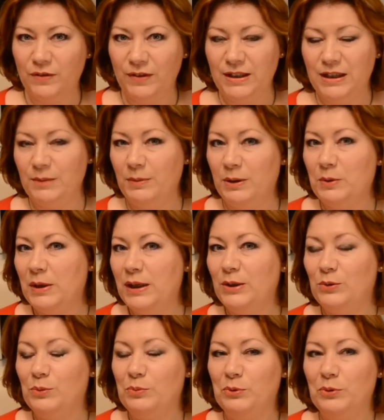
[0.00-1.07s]
j'avais dit à mes
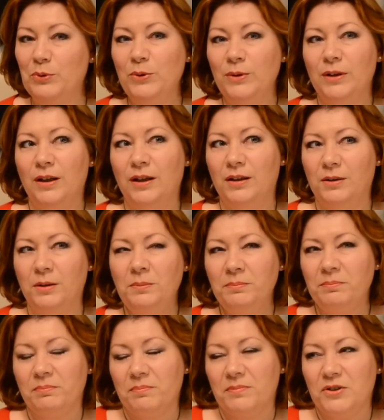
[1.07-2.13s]
collègues de boulot
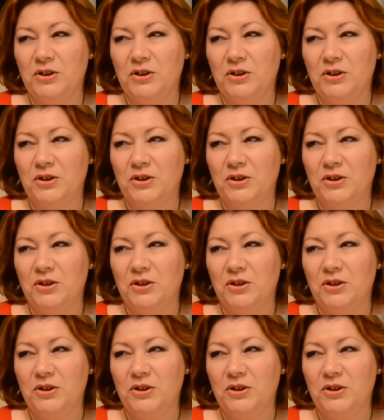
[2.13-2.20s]
hum,